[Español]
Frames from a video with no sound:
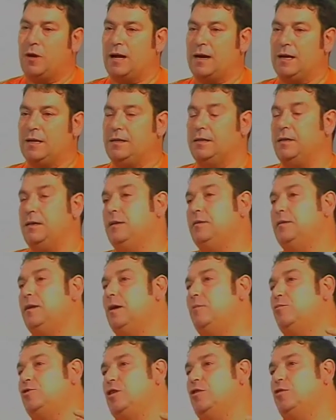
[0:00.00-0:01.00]
la calle. Eh,
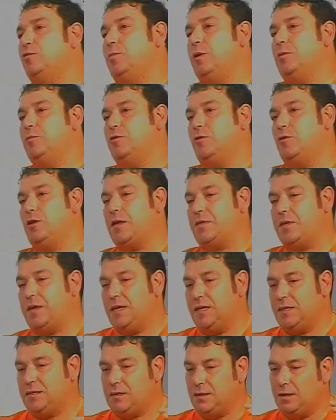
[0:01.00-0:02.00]
digamos que los premios lo que
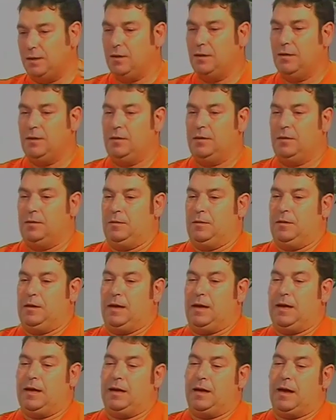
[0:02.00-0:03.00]
hacen es
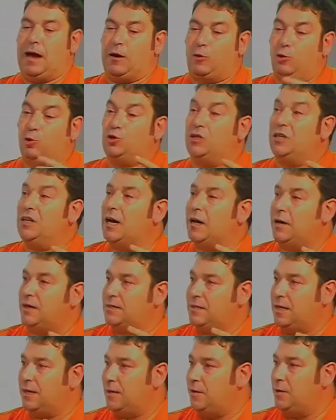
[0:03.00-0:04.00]
eh, aglutinar
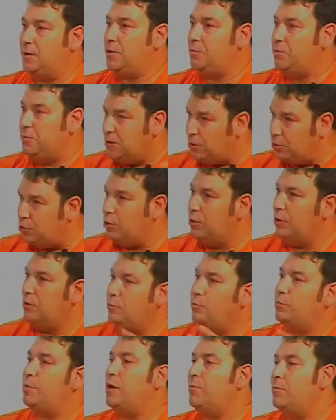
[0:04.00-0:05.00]
ese agradecimiento
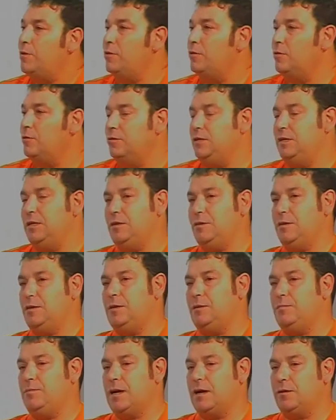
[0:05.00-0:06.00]
en un premio, ¿no?
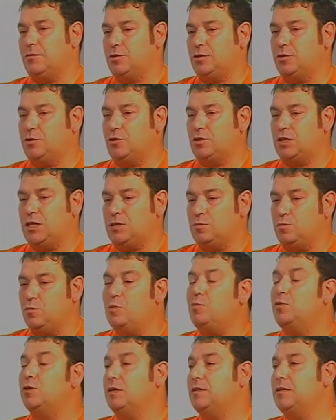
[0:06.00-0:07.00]
Y, para nosotros es
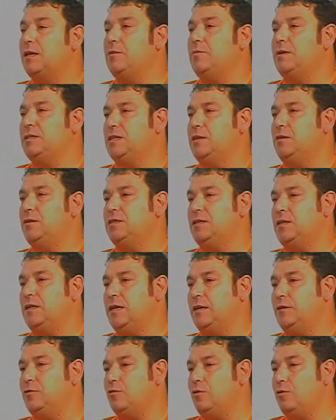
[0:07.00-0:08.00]
muy importante además
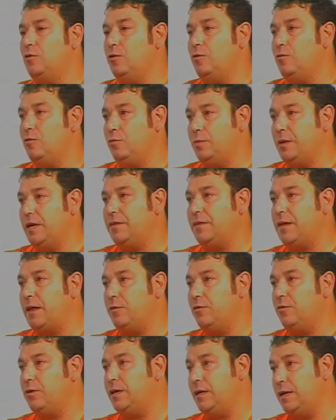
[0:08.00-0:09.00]
que nos lo hubieran
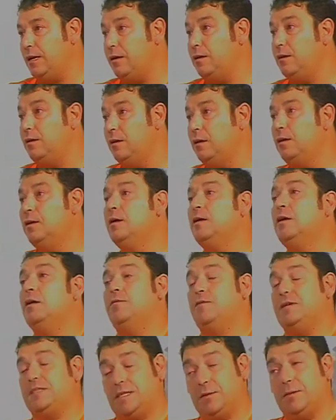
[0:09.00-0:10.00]
dado en el
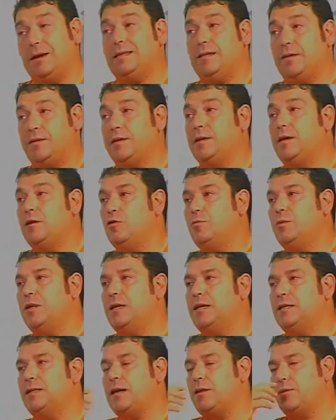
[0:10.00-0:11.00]
Festival de Cine de
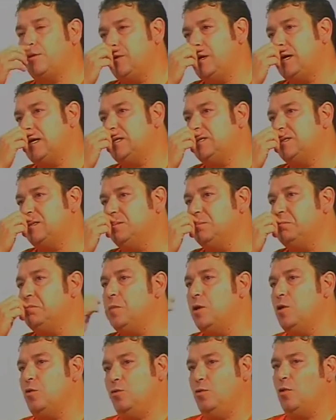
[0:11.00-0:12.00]
Comedia de Tarazona, que es
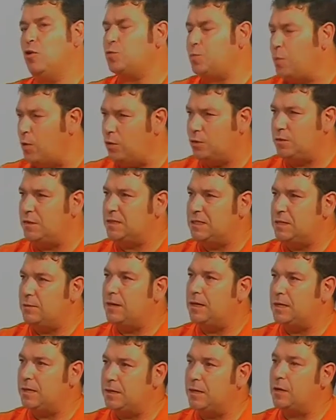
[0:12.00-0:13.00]
uno de los pocos
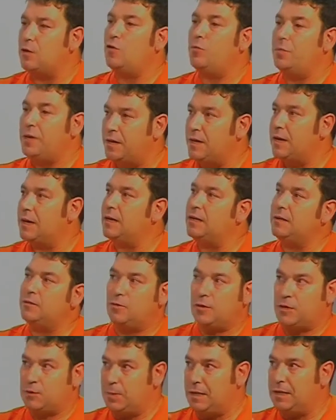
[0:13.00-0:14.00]
festivales de comedia que hay
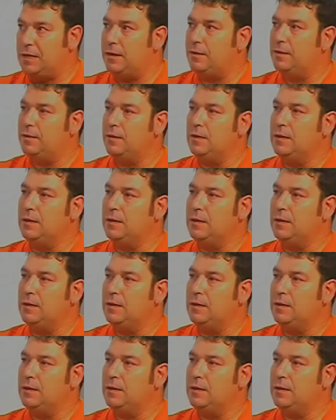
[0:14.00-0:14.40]
en toda España